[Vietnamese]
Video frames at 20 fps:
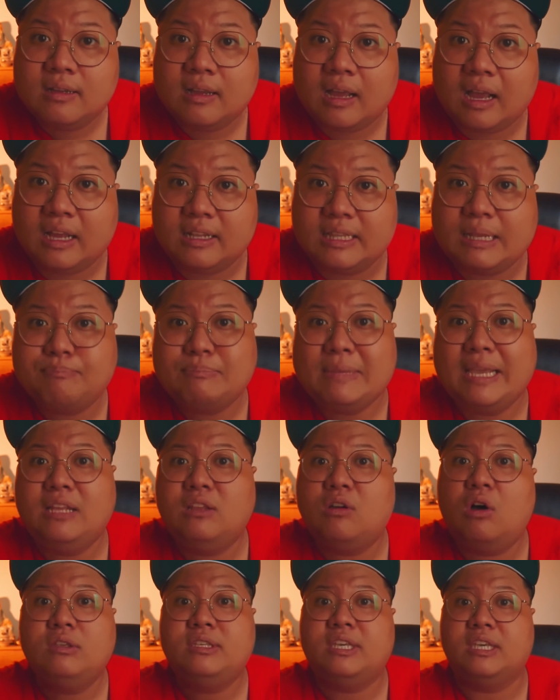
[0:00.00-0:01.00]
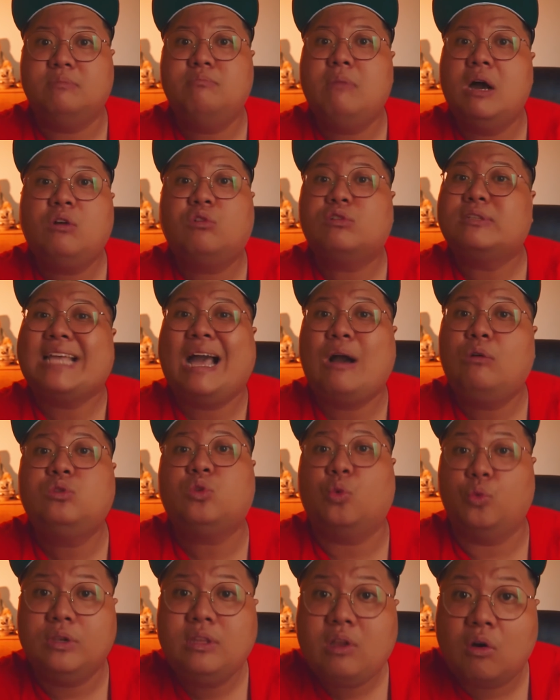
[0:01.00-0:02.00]
à, năm nay nó chỉ mới có 6
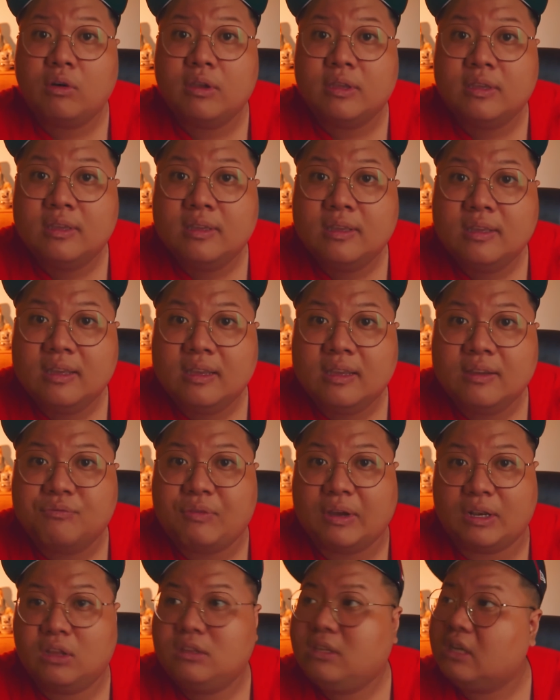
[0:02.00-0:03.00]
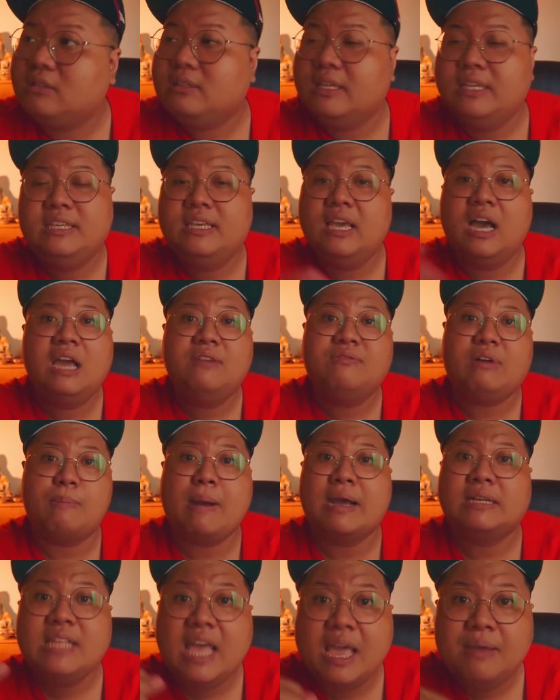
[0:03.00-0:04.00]
tuổi thôi và nó thích đi chơi vào
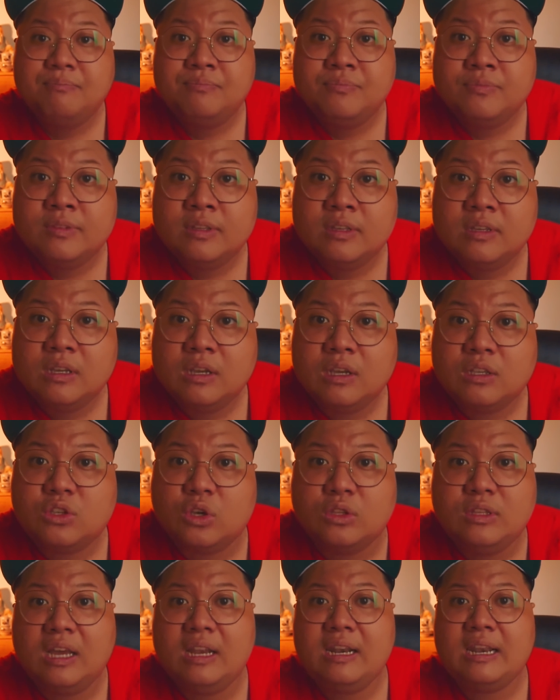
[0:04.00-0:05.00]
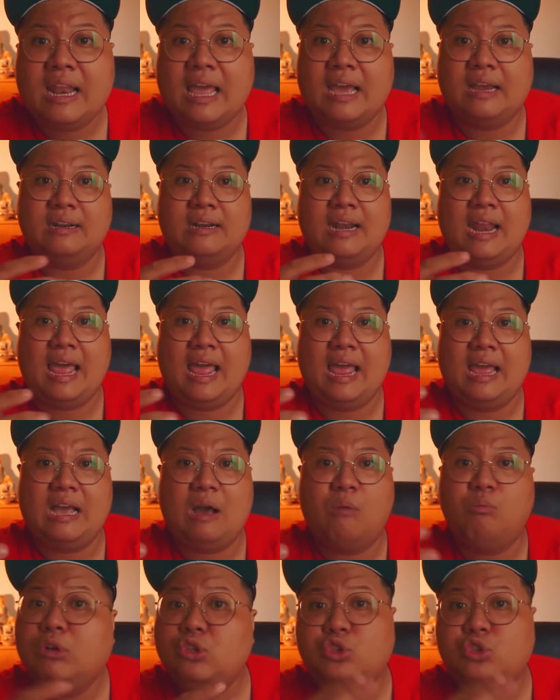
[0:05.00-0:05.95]
ban đêm cho nên là là không